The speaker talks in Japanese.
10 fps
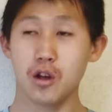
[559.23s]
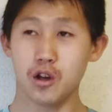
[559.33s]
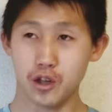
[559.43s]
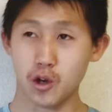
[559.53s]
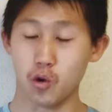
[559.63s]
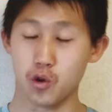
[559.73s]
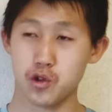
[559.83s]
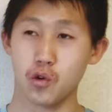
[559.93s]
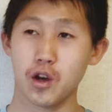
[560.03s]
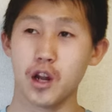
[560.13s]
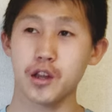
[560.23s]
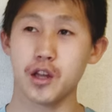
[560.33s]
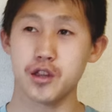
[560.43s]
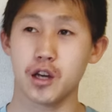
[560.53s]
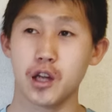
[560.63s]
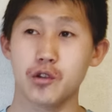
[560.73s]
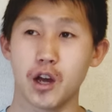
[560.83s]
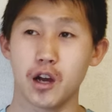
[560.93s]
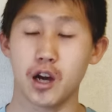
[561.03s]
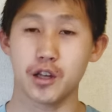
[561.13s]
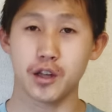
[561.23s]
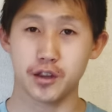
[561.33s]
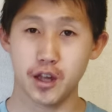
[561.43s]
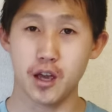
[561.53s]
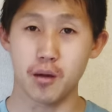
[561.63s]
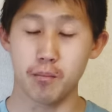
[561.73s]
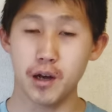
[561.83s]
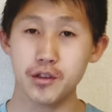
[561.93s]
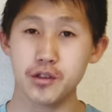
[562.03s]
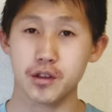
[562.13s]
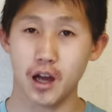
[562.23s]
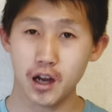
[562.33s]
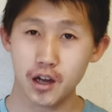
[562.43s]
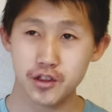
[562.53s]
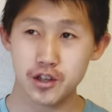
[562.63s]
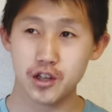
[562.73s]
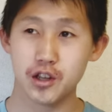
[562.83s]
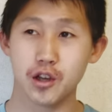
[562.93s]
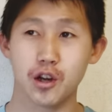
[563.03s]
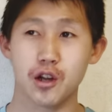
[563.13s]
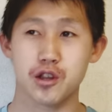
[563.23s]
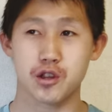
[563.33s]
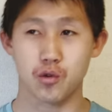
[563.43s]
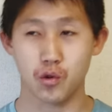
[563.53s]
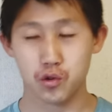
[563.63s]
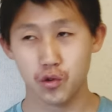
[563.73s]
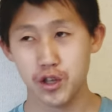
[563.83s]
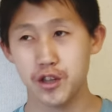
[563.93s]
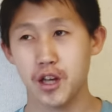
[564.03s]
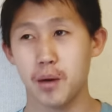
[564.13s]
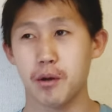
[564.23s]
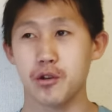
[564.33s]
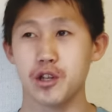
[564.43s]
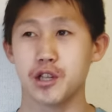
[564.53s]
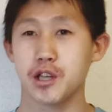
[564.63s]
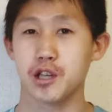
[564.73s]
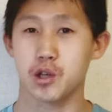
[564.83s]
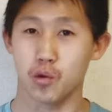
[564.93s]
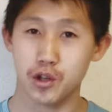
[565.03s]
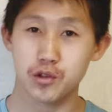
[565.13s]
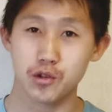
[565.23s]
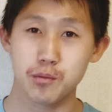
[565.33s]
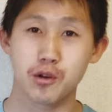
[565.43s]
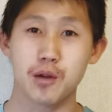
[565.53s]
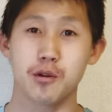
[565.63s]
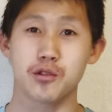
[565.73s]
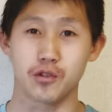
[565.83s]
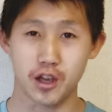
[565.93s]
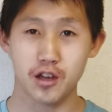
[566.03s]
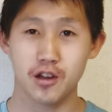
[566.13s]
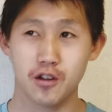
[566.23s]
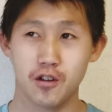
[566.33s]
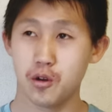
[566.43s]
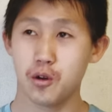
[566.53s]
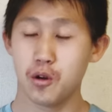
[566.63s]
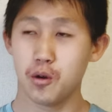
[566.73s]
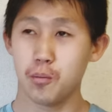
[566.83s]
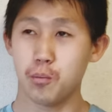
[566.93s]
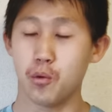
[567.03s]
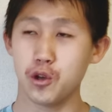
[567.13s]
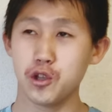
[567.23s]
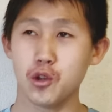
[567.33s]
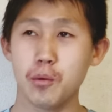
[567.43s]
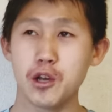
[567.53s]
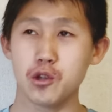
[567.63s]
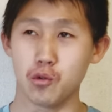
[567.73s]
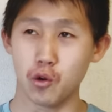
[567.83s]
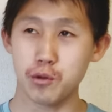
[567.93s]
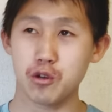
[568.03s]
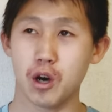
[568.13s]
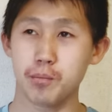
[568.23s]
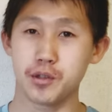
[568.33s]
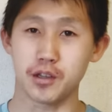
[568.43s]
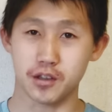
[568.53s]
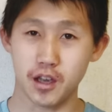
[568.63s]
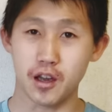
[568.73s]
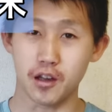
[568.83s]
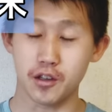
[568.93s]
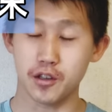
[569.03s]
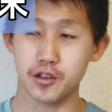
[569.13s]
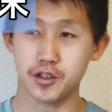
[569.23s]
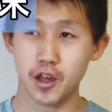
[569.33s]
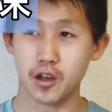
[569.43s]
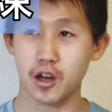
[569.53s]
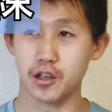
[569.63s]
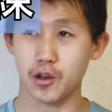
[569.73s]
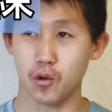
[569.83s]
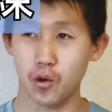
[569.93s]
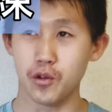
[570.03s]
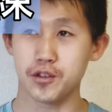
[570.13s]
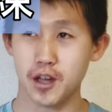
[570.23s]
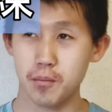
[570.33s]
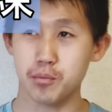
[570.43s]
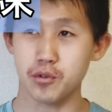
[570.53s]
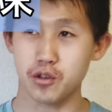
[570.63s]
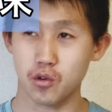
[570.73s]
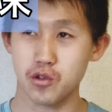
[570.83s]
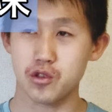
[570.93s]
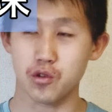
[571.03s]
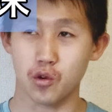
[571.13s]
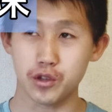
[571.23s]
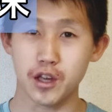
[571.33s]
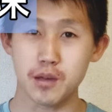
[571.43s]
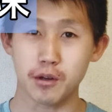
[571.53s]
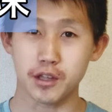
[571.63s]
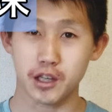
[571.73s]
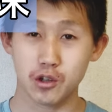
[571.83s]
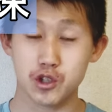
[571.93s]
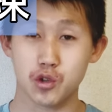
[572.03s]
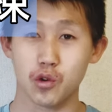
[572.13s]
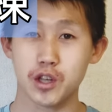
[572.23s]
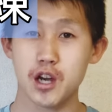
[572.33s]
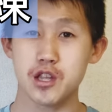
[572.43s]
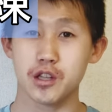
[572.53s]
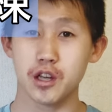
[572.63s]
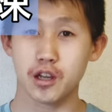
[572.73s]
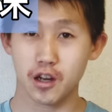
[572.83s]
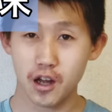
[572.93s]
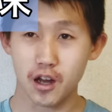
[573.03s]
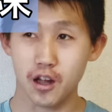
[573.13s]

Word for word: ね、故障から立ち上げる段階だって、まず流し入れてからショートインターバル入れて距離走に向かいますよね。ポイント前のウォーミングアップだって、せんかけごほんさんぷんよんじゅうごで今できる状態じゃないから、